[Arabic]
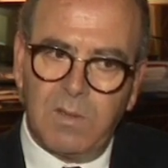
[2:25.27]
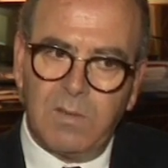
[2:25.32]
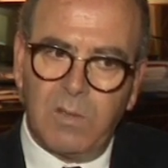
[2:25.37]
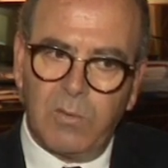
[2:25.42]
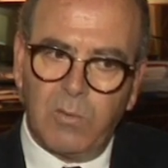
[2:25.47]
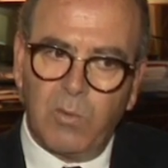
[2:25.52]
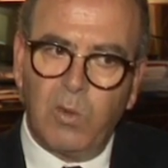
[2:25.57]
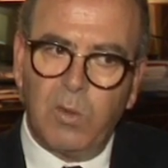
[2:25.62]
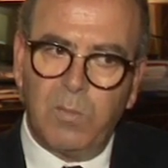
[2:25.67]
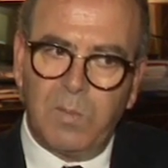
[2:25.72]

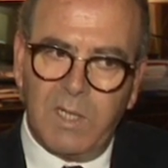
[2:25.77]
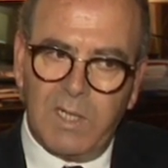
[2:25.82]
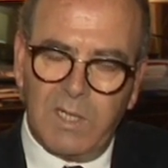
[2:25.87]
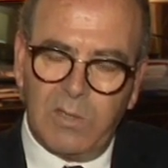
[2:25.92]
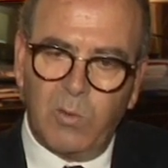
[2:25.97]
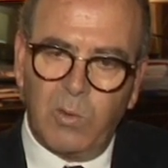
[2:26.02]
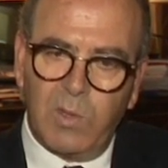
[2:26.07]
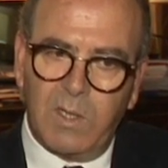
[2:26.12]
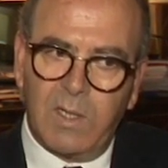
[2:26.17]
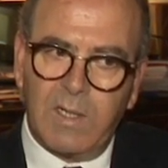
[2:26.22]
تكون
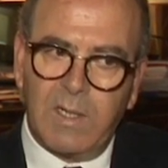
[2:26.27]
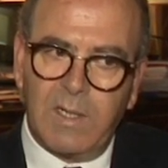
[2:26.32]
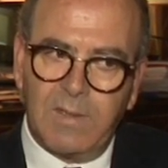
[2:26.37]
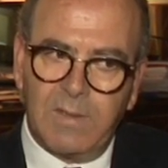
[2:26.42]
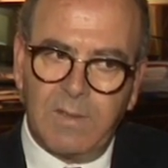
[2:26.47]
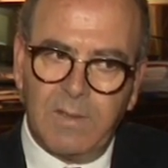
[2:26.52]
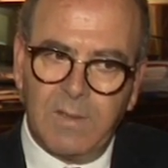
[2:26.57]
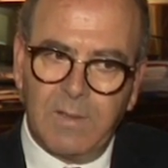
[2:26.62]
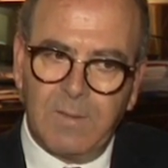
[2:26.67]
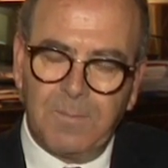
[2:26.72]
بلادنا
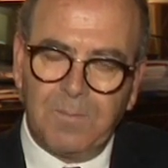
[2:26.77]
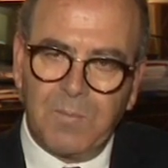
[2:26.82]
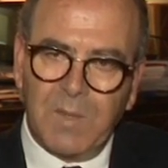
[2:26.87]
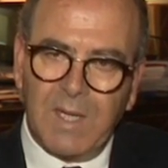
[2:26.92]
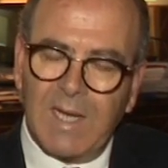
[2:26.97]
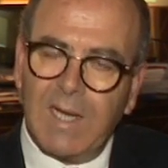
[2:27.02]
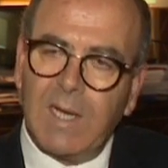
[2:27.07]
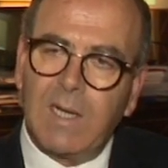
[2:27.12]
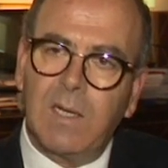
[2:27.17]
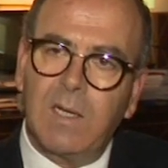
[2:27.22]
قد
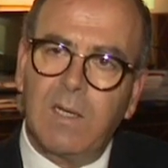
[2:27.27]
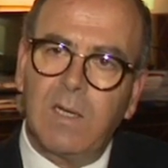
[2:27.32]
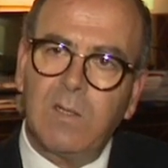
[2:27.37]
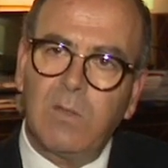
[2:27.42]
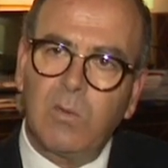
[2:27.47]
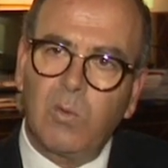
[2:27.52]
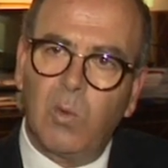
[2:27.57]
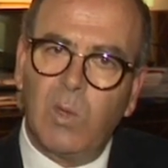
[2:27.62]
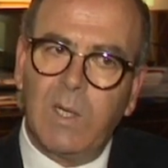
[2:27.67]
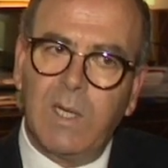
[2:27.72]

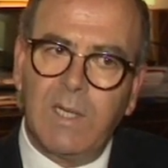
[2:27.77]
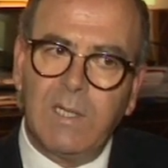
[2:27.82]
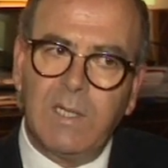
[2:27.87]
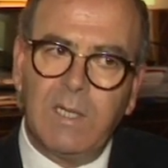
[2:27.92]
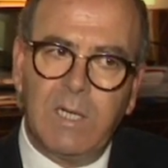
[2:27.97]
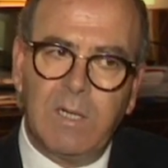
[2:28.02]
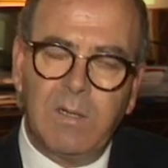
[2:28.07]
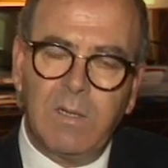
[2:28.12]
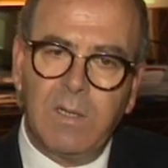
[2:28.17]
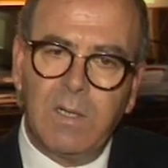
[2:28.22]
حققت كل
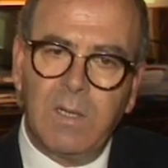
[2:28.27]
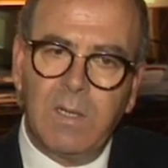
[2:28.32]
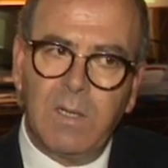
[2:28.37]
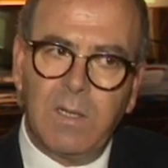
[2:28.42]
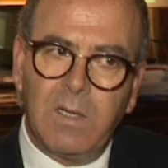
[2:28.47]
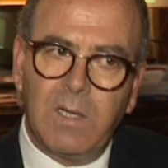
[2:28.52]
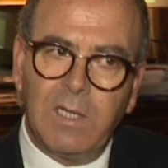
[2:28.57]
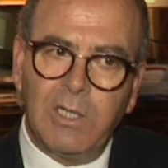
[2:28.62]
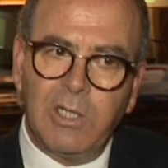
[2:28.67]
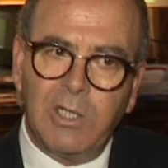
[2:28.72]
هذه
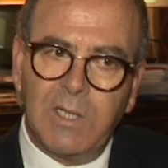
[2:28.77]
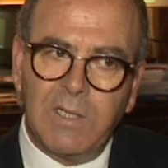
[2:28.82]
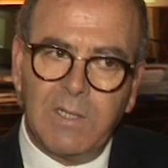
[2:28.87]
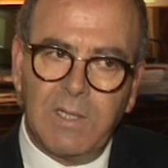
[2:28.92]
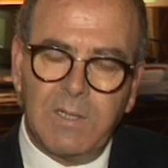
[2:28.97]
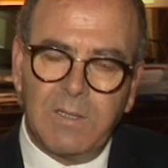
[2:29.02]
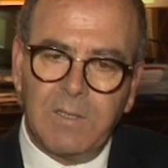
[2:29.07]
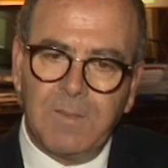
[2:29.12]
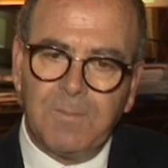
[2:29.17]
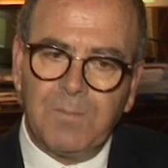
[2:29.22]

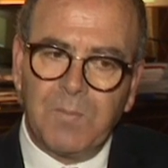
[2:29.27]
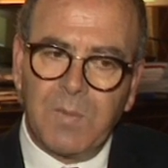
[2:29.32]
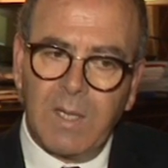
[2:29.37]
الانجازات